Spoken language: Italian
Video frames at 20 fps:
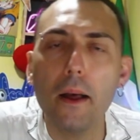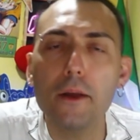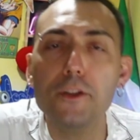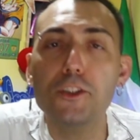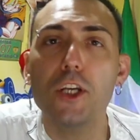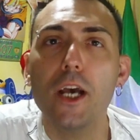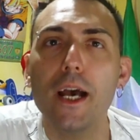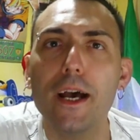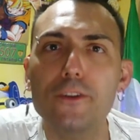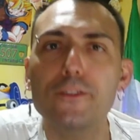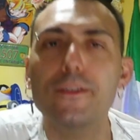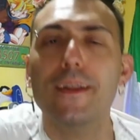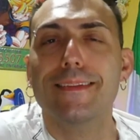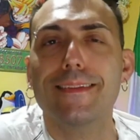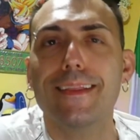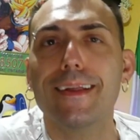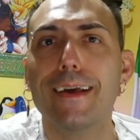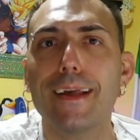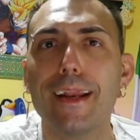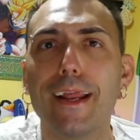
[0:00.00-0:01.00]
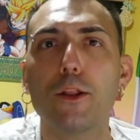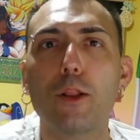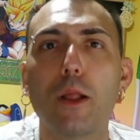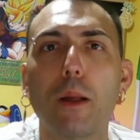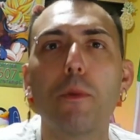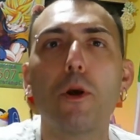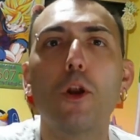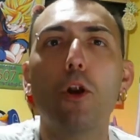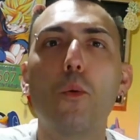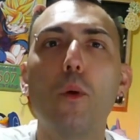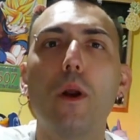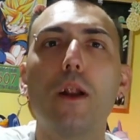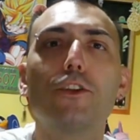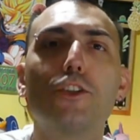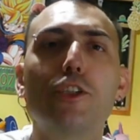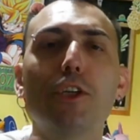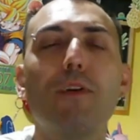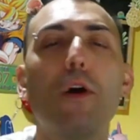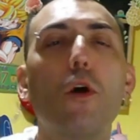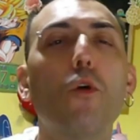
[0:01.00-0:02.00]
eh, certo, e te credo, almeno quella
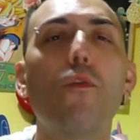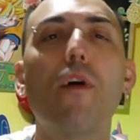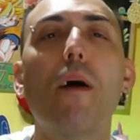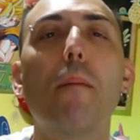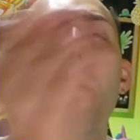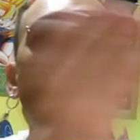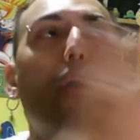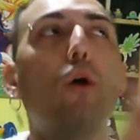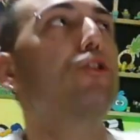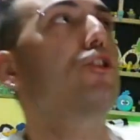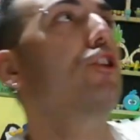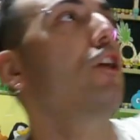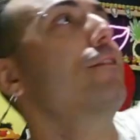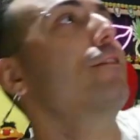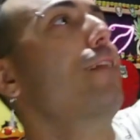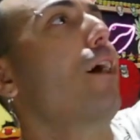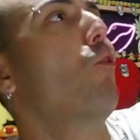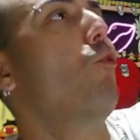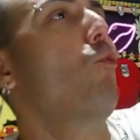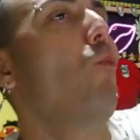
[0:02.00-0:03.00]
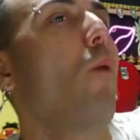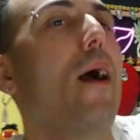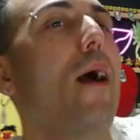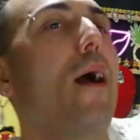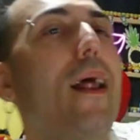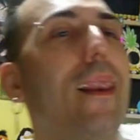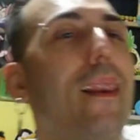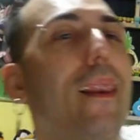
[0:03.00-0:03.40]
diceva, oh vabbè, ho scelta quella,